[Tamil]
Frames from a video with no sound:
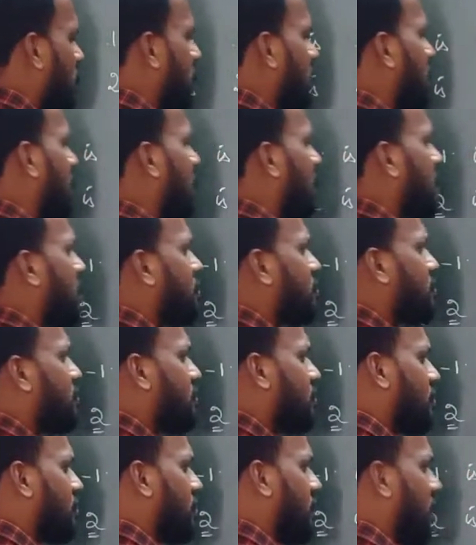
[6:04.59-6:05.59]
எழுதலாம்
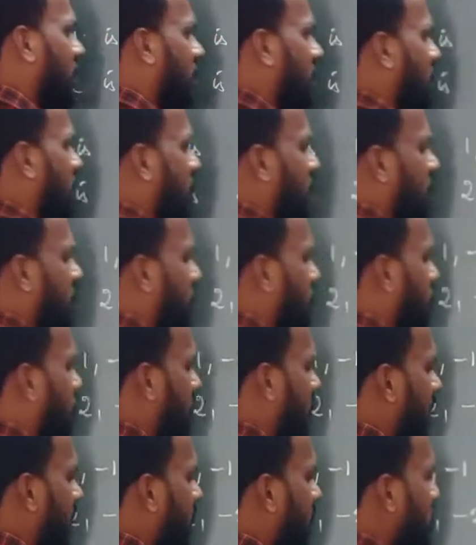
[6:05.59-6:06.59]

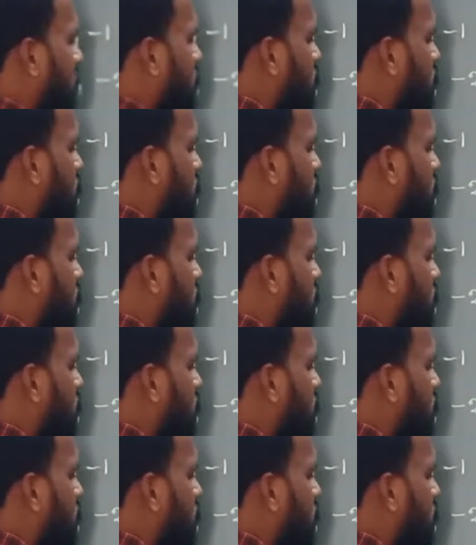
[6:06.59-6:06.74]
மைனஸ்